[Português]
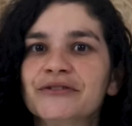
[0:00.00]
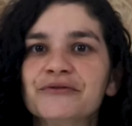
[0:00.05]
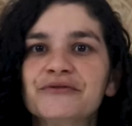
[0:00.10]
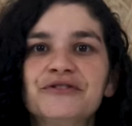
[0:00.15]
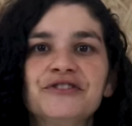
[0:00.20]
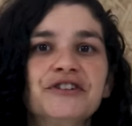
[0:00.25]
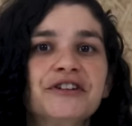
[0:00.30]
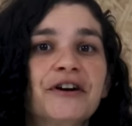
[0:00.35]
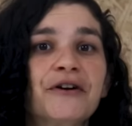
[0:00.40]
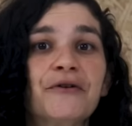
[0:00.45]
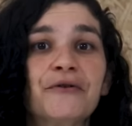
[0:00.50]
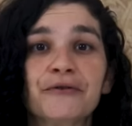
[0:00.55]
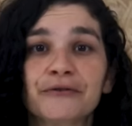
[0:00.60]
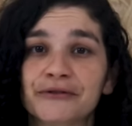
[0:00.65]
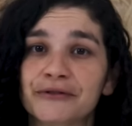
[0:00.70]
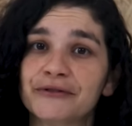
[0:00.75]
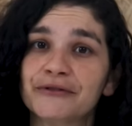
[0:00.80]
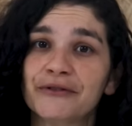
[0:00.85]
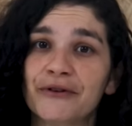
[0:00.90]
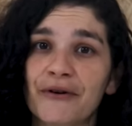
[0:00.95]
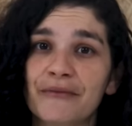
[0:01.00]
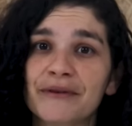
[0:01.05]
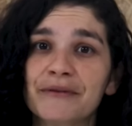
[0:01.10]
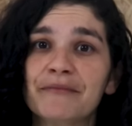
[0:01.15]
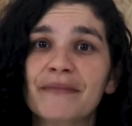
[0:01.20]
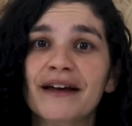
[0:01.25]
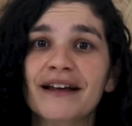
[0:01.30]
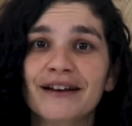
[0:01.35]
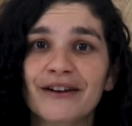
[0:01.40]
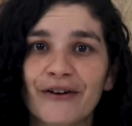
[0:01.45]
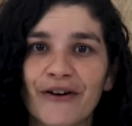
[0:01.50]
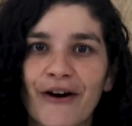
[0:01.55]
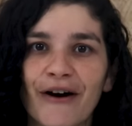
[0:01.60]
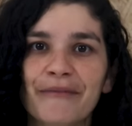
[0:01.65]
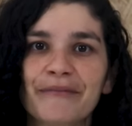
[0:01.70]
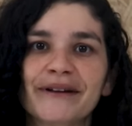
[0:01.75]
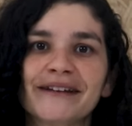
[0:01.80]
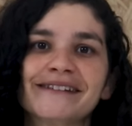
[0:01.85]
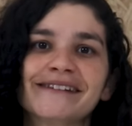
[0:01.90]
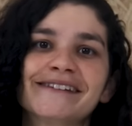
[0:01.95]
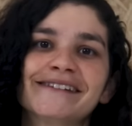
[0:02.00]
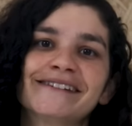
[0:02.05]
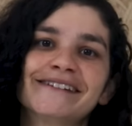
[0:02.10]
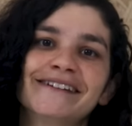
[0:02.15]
Não tinha outro nome melhor para essa